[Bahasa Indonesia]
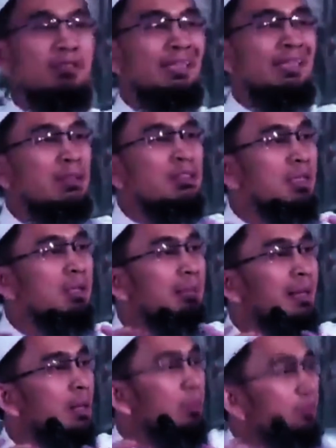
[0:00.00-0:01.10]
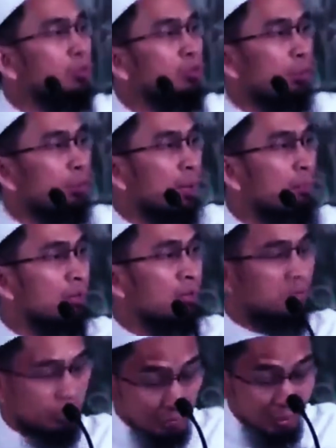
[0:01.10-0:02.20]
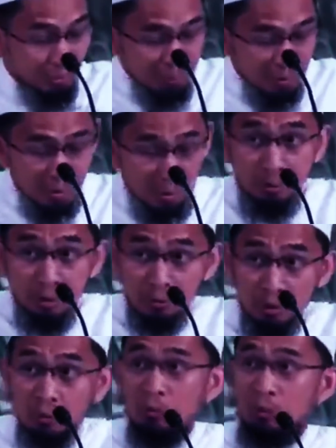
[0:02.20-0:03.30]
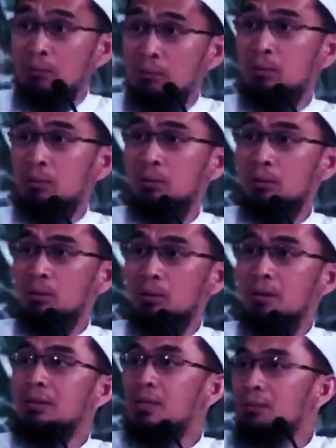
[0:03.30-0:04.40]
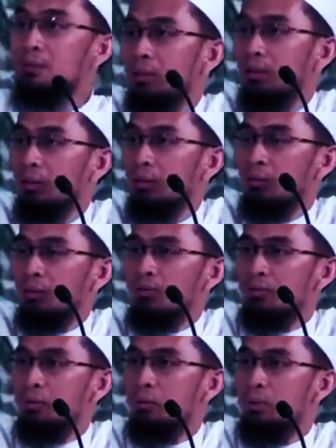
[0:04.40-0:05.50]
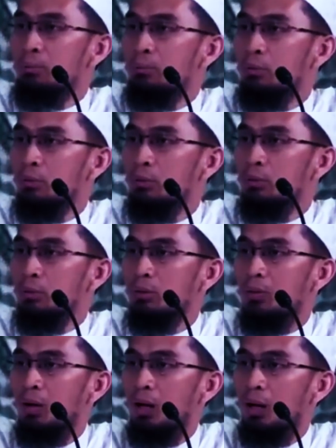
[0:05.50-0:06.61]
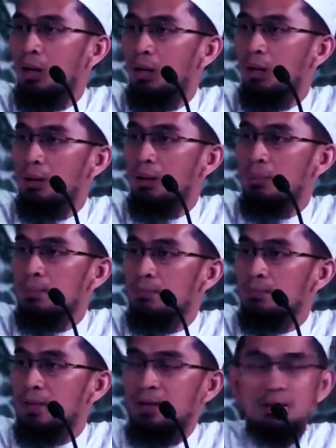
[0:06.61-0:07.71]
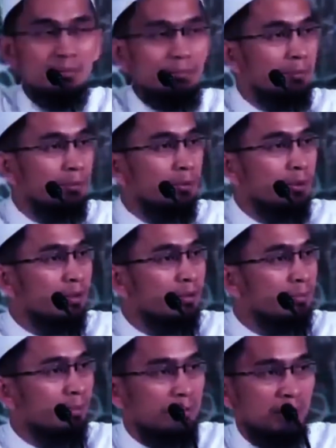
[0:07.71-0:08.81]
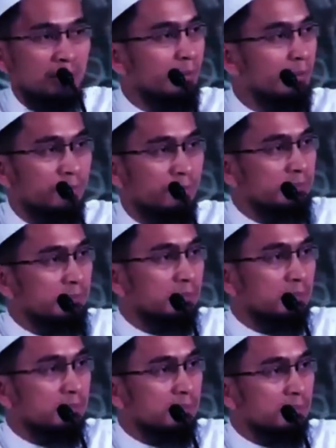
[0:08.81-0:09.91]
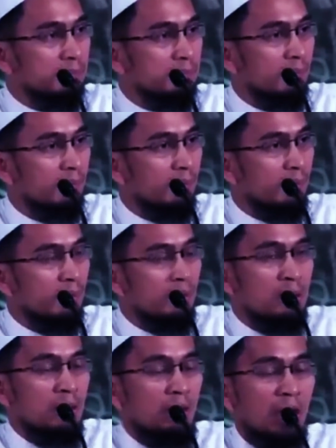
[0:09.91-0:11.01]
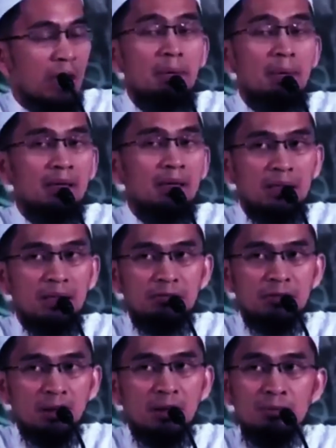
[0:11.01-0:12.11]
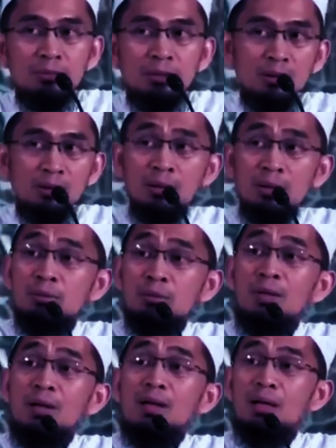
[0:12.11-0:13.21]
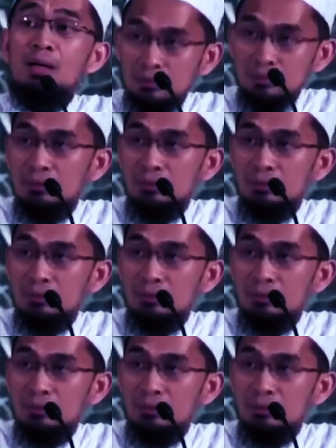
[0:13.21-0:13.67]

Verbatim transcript: sifat kasihnya berlaku untuk seluruh hamba sebelum sampai nyawanya ke tenggorokan. Lihat kalimatnya, Quran surah 20, Toha. Ayat 43 sampai 44. Idhaba ila fir'auna innahu tagha.